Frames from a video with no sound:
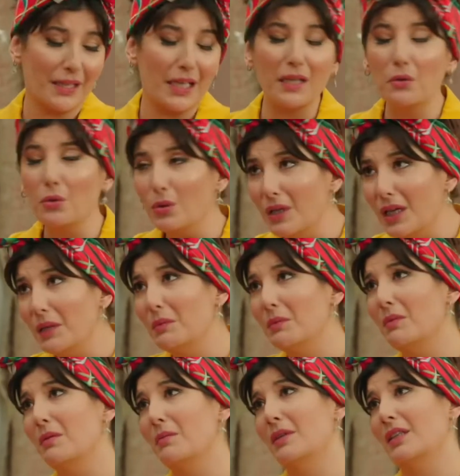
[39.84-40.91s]
E kolay mı
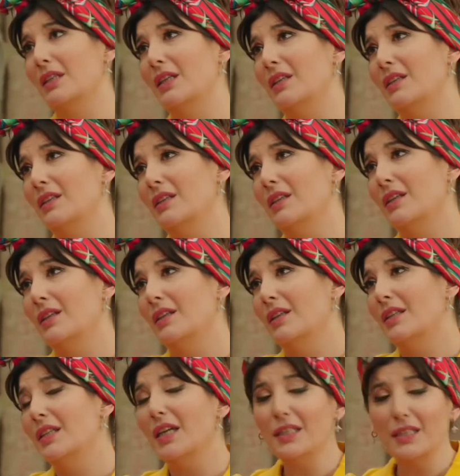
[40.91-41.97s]
Mehmet Ali?
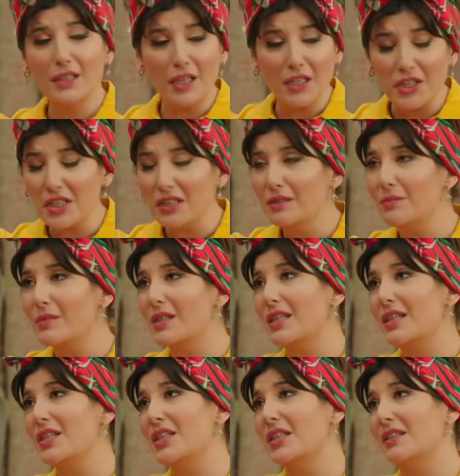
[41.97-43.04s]
Yani kaç yılımızı
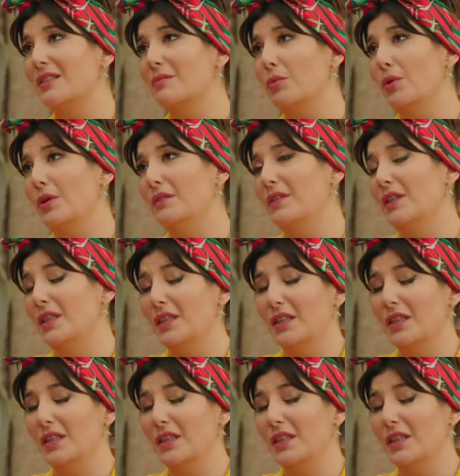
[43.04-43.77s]
geçirdik bu evde.